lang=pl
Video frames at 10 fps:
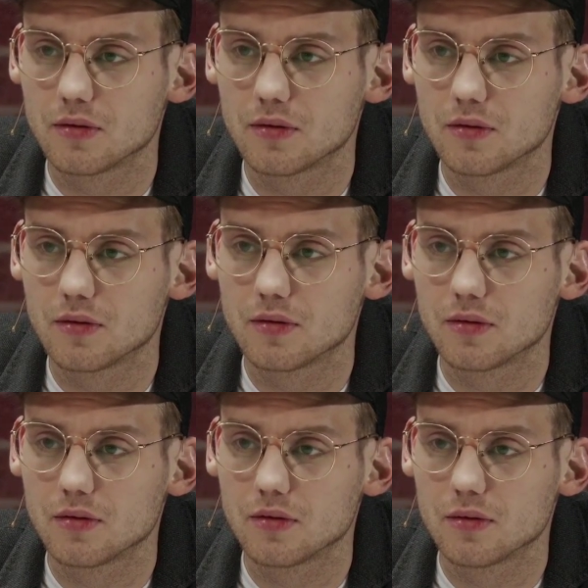bardziej
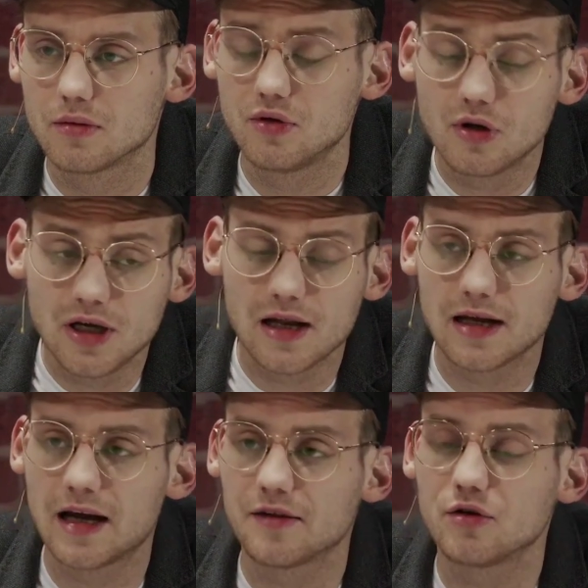niż ty. No i
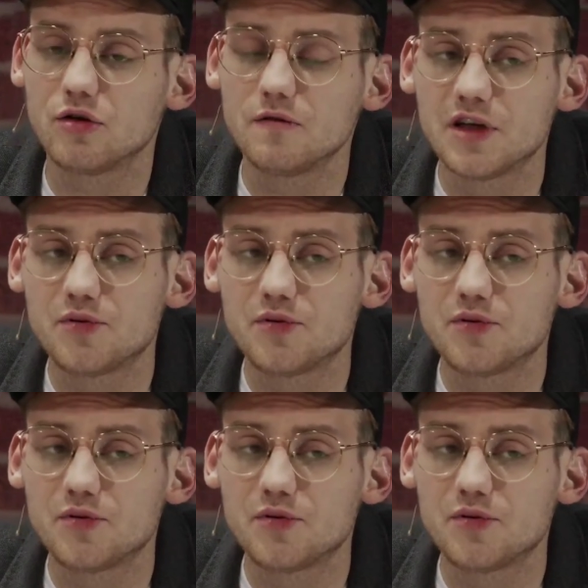elegancko. To weź